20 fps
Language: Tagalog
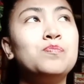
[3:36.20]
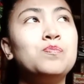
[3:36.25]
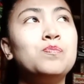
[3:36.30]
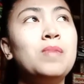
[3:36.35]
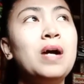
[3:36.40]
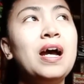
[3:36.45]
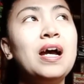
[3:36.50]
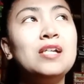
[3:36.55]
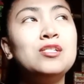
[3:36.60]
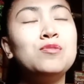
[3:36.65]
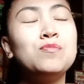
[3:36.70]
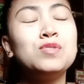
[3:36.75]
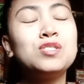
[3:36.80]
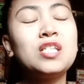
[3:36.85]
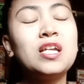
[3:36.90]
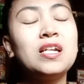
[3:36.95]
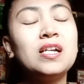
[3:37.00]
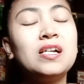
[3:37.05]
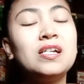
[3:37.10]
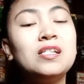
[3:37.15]
maano mo
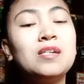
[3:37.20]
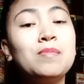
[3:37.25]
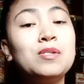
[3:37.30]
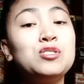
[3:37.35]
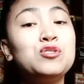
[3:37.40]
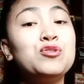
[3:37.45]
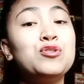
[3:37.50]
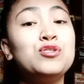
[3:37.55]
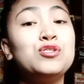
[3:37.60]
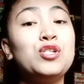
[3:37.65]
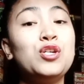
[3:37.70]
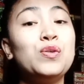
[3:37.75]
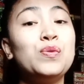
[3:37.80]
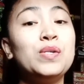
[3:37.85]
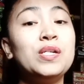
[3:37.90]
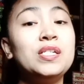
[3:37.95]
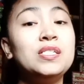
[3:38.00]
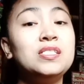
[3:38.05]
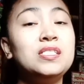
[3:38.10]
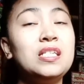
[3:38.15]
talaga na matured na
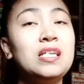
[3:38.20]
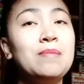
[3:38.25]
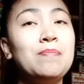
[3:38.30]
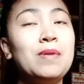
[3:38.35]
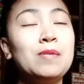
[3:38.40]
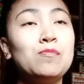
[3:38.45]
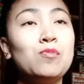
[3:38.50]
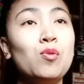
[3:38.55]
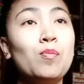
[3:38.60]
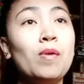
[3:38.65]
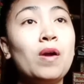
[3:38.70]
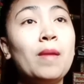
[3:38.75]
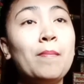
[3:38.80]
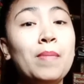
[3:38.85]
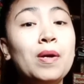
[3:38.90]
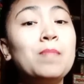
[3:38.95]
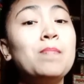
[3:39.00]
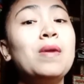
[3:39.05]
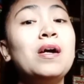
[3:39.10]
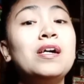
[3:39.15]
yung isipan mo
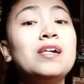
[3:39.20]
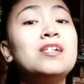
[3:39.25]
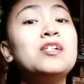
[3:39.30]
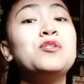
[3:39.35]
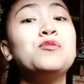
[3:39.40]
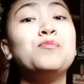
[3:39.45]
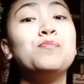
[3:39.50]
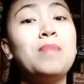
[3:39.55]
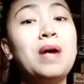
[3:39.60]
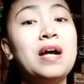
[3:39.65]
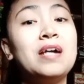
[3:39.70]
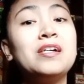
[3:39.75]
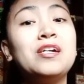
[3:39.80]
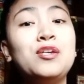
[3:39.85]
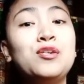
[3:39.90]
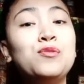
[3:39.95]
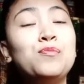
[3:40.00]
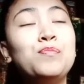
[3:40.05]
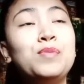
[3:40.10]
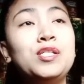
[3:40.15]
kapag mga ganong
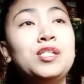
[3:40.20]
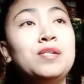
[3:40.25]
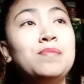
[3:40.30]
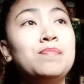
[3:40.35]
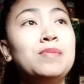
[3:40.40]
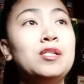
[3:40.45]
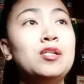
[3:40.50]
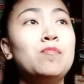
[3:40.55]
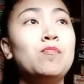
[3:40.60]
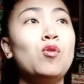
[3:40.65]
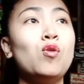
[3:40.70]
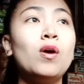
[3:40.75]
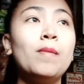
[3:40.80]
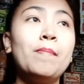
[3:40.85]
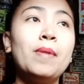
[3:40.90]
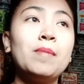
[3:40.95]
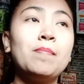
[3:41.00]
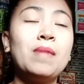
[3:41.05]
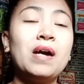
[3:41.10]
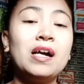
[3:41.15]
bagay yung binibili mo
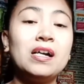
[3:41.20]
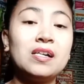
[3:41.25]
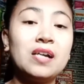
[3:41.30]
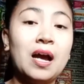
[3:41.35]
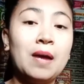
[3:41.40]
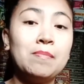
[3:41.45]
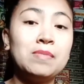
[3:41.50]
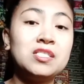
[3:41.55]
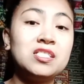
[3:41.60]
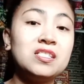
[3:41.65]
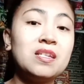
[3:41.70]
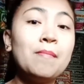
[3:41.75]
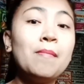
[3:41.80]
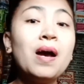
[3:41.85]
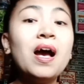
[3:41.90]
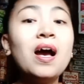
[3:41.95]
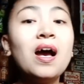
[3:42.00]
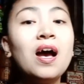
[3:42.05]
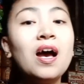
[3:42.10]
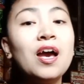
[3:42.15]
kapag mga gamit sa
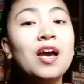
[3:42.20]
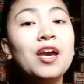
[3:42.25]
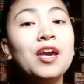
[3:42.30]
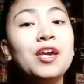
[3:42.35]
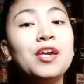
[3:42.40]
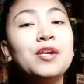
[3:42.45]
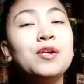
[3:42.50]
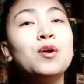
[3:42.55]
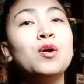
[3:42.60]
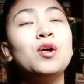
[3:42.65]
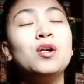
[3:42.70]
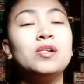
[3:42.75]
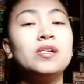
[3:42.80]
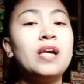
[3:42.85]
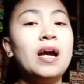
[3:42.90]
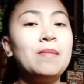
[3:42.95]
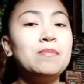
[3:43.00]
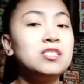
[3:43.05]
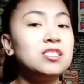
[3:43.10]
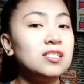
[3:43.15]
bahay,
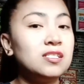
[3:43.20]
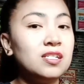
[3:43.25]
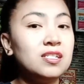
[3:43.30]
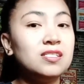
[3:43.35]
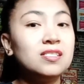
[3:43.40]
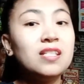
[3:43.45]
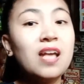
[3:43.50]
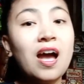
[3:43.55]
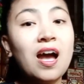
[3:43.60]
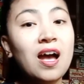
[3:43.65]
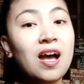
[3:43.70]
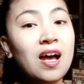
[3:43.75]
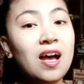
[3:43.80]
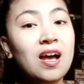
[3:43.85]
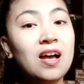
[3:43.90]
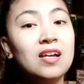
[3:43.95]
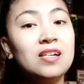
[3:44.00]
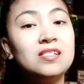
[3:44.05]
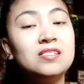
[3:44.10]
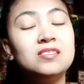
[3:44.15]
gamit sa
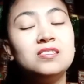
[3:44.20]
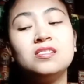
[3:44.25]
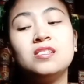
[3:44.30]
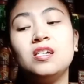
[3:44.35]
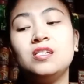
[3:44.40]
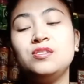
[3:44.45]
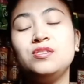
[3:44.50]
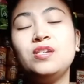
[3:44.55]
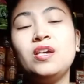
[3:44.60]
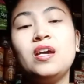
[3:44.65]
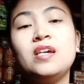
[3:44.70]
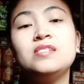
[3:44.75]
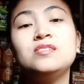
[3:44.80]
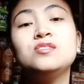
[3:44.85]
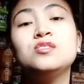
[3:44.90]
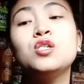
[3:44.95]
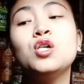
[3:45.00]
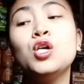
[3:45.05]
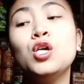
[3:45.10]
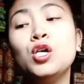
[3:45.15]
tindahan,
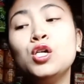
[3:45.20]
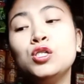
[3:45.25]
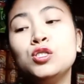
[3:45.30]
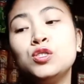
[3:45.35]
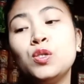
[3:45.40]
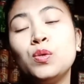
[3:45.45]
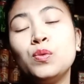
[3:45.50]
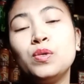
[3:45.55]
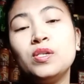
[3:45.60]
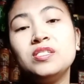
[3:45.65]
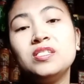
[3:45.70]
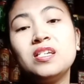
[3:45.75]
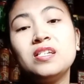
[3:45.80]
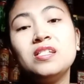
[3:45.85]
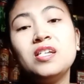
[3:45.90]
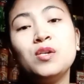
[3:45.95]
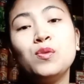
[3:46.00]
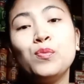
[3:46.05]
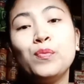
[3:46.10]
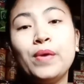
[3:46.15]
ganyan. So,
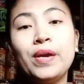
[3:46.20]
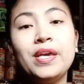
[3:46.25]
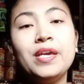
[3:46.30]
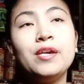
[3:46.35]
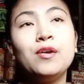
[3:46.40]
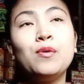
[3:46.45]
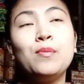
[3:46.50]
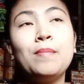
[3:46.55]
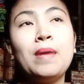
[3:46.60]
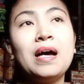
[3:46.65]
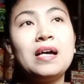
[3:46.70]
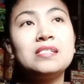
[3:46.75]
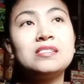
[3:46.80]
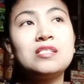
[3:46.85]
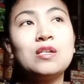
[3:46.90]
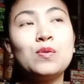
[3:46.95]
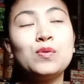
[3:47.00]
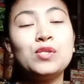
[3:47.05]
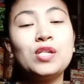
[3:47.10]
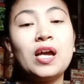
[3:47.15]
isa ding way kung
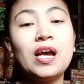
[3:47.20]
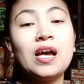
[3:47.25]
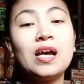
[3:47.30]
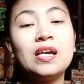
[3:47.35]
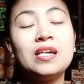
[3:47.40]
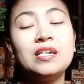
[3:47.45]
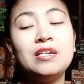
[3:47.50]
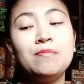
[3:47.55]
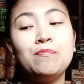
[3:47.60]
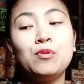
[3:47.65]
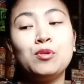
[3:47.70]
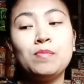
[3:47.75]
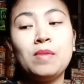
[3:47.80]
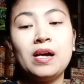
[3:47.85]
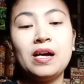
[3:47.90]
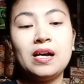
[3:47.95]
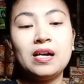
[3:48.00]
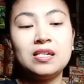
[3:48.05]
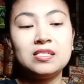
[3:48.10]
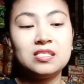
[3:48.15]
bakit ako nakakaipon
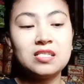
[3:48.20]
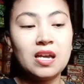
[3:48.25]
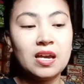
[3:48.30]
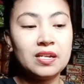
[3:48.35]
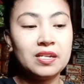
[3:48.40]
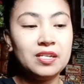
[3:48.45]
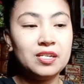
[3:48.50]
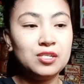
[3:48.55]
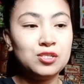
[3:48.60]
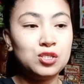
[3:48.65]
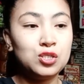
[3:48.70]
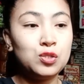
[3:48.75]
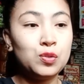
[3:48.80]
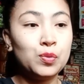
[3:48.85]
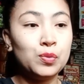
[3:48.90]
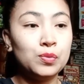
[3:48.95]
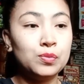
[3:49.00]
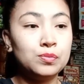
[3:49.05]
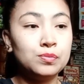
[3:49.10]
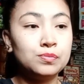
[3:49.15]
mga kasari is
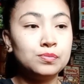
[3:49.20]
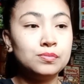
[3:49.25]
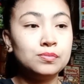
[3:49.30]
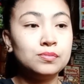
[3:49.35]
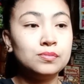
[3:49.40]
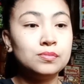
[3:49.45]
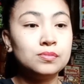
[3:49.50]
yung